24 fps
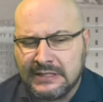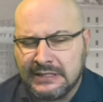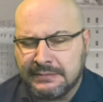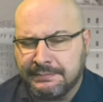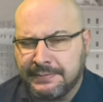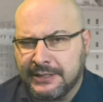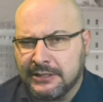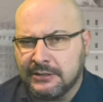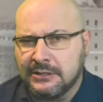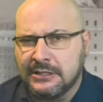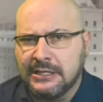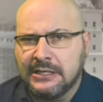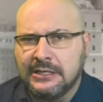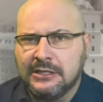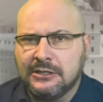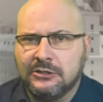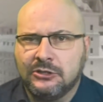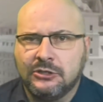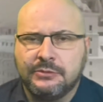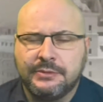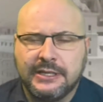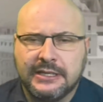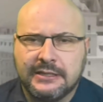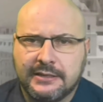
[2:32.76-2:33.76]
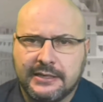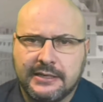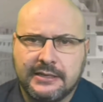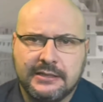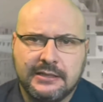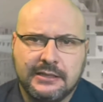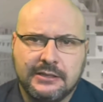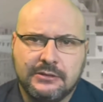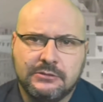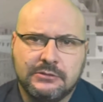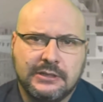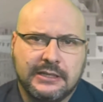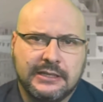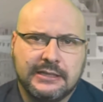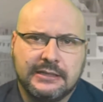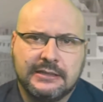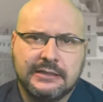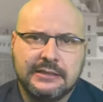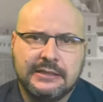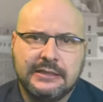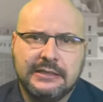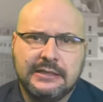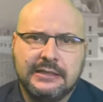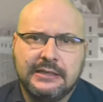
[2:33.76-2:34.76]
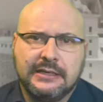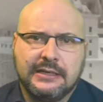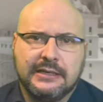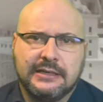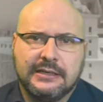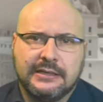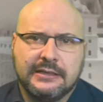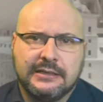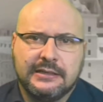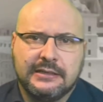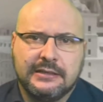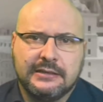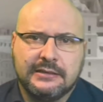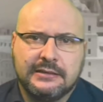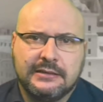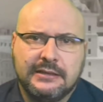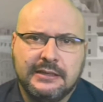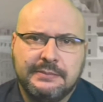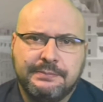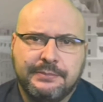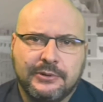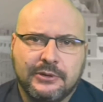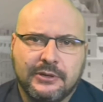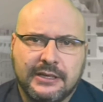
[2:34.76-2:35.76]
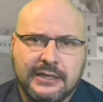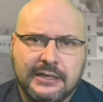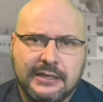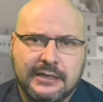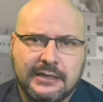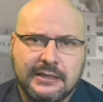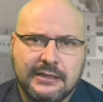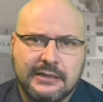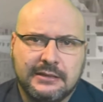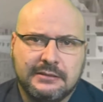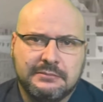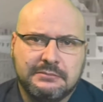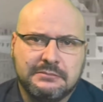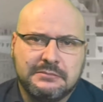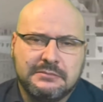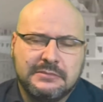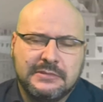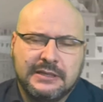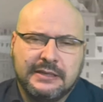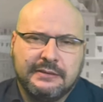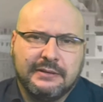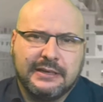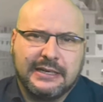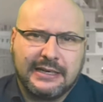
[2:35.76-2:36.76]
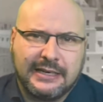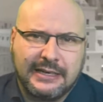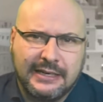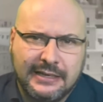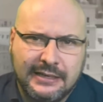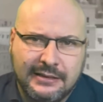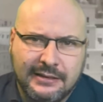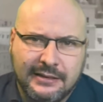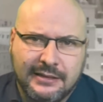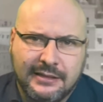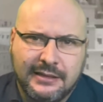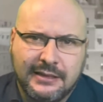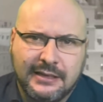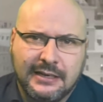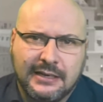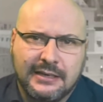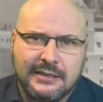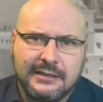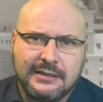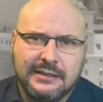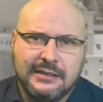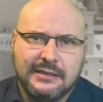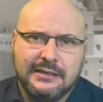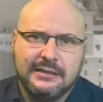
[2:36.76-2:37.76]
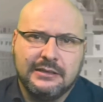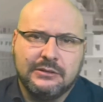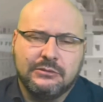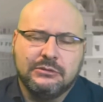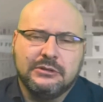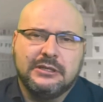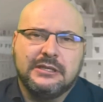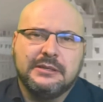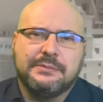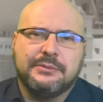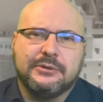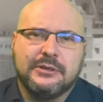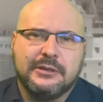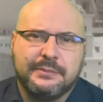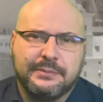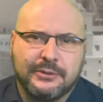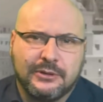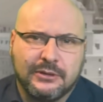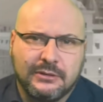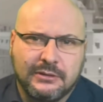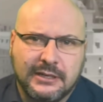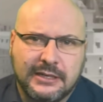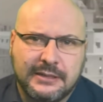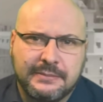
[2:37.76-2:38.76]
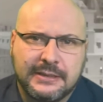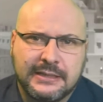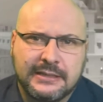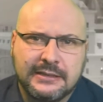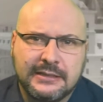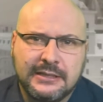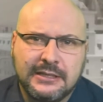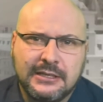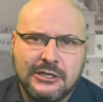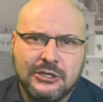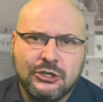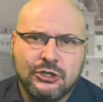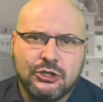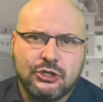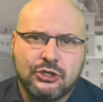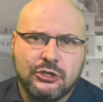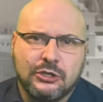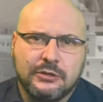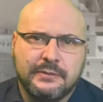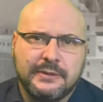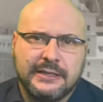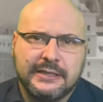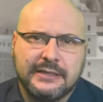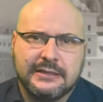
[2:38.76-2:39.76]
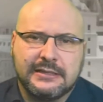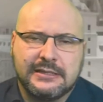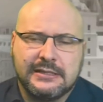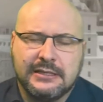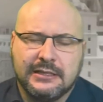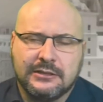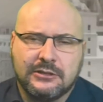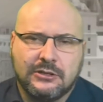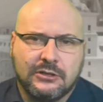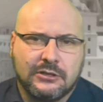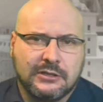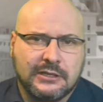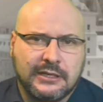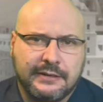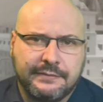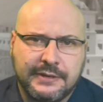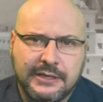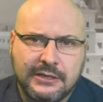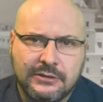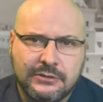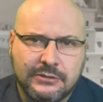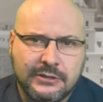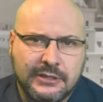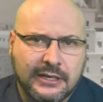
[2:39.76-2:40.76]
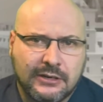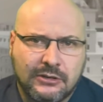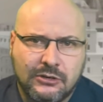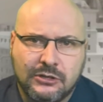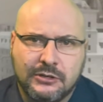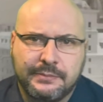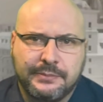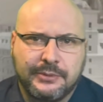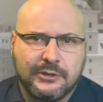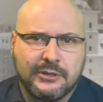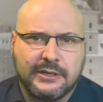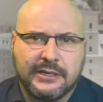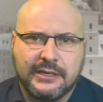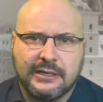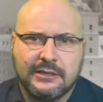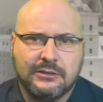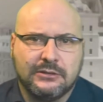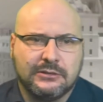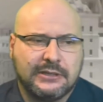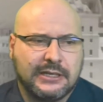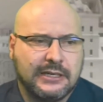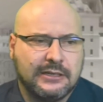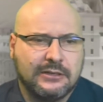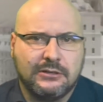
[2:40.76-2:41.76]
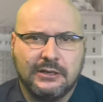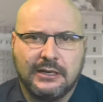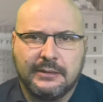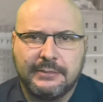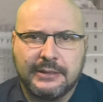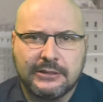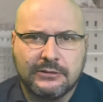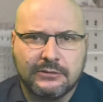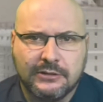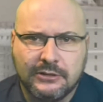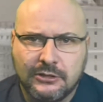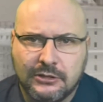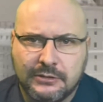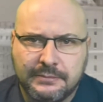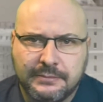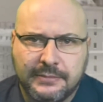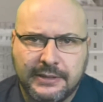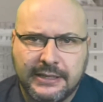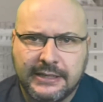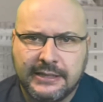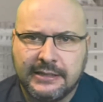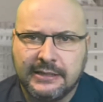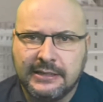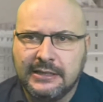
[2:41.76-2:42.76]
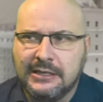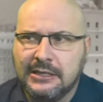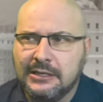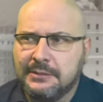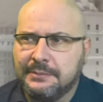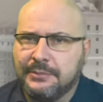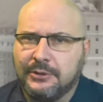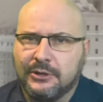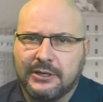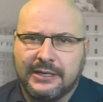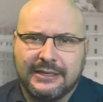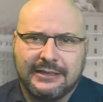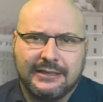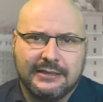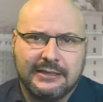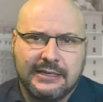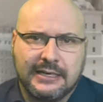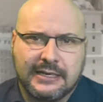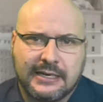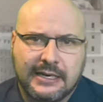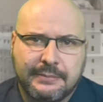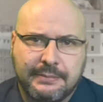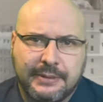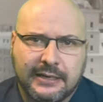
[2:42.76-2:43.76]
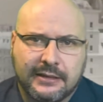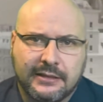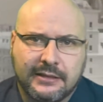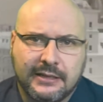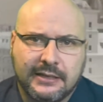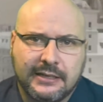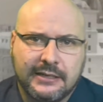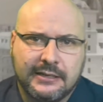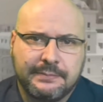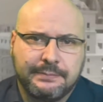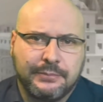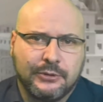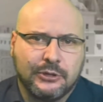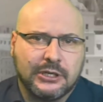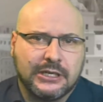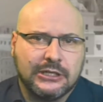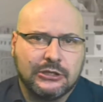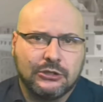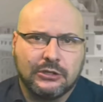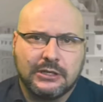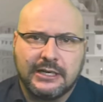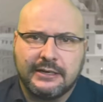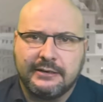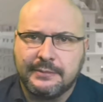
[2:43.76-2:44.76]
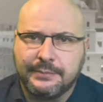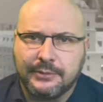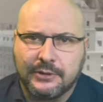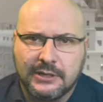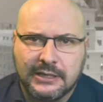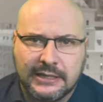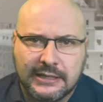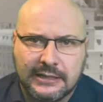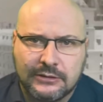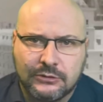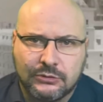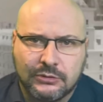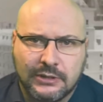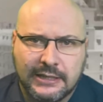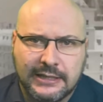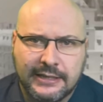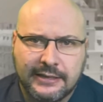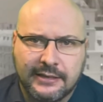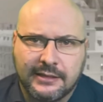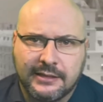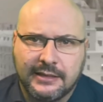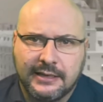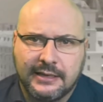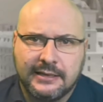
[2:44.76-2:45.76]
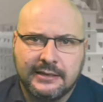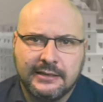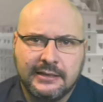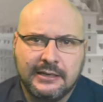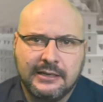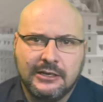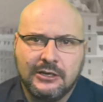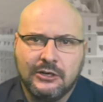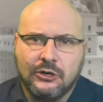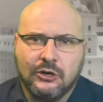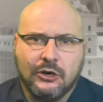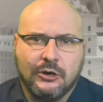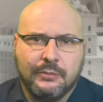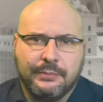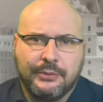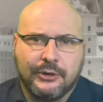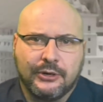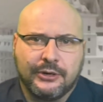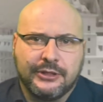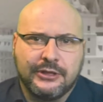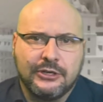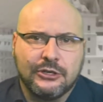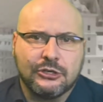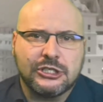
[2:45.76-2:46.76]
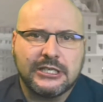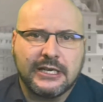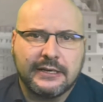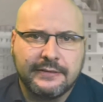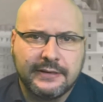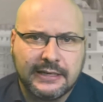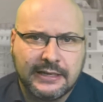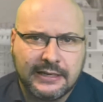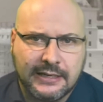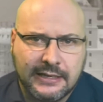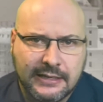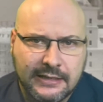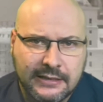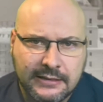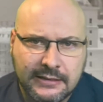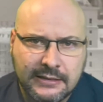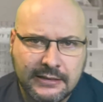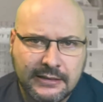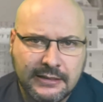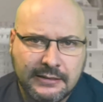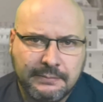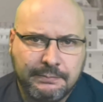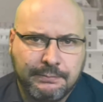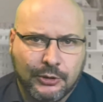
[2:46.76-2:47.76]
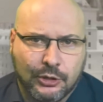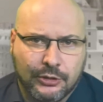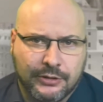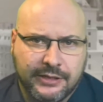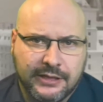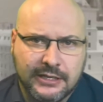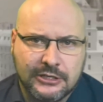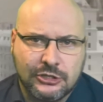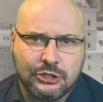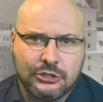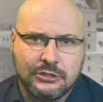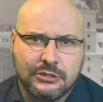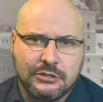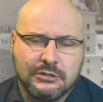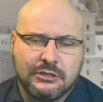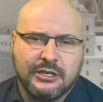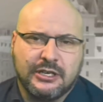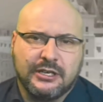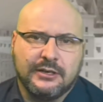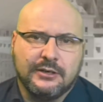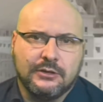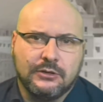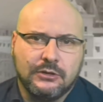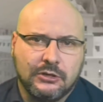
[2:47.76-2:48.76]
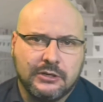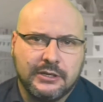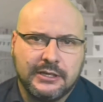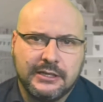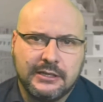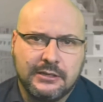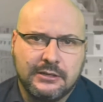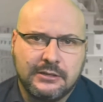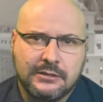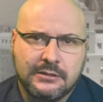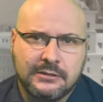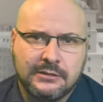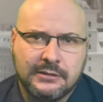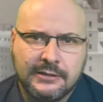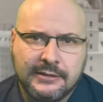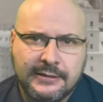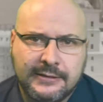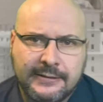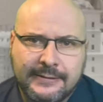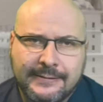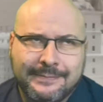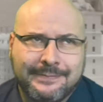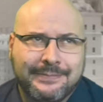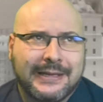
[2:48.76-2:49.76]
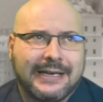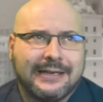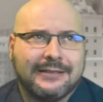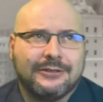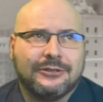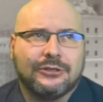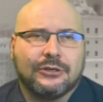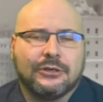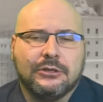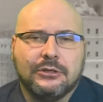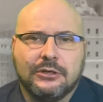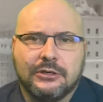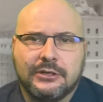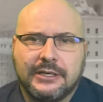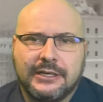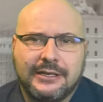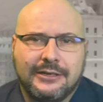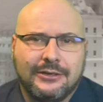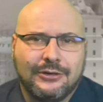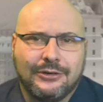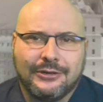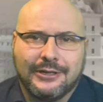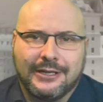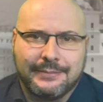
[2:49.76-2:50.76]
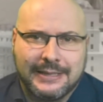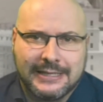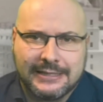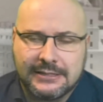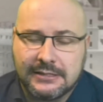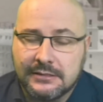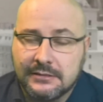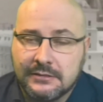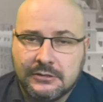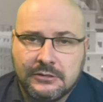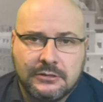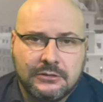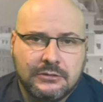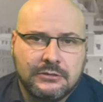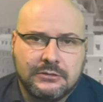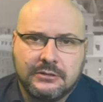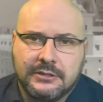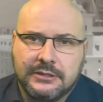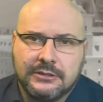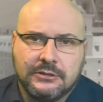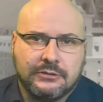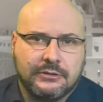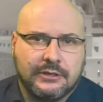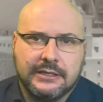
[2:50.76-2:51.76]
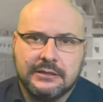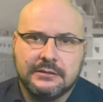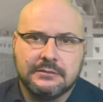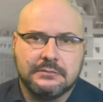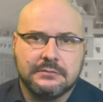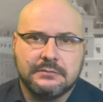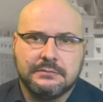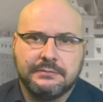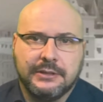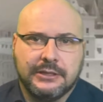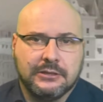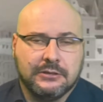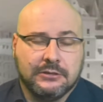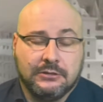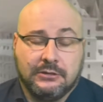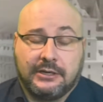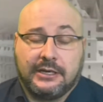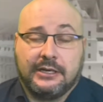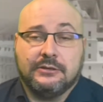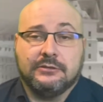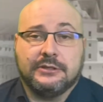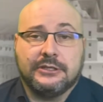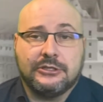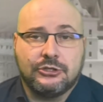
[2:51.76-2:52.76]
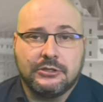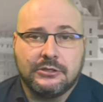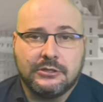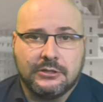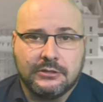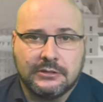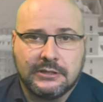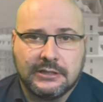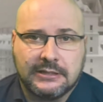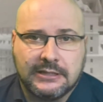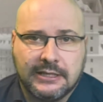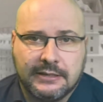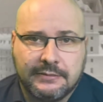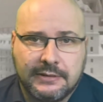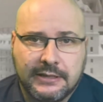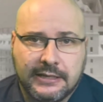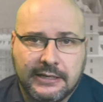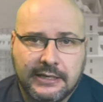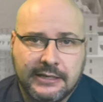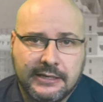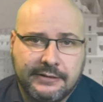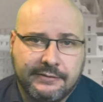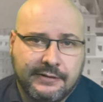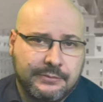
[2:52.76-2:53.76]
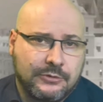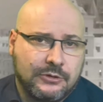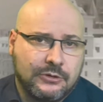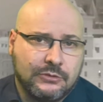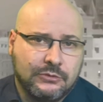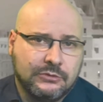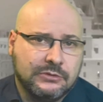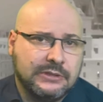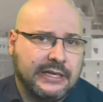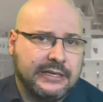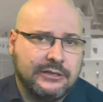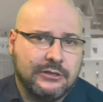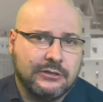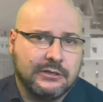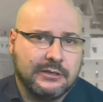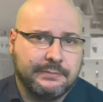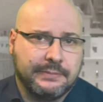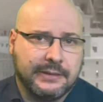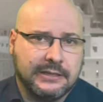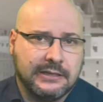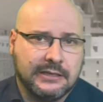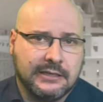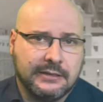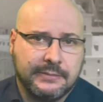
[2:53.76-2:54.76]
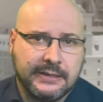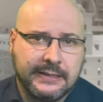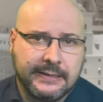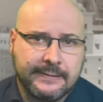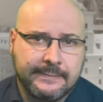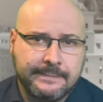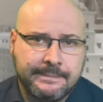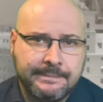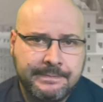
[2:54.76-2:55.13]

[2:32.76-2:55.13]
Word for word: Pero no voy a entrar en ningún eh, tipo de divergencia ni ningún tipo de problema sobre si el coronavirus llegó porque lo trajo la mano del hombre, porque tenía que aparecer, porque tocaba por la naturaleza o por Dios sabe qué proceso geológico, astrológico o demás. No, no entro ahí. Pero lo que es un hecho incontestable es que llevamos un año de pandemia,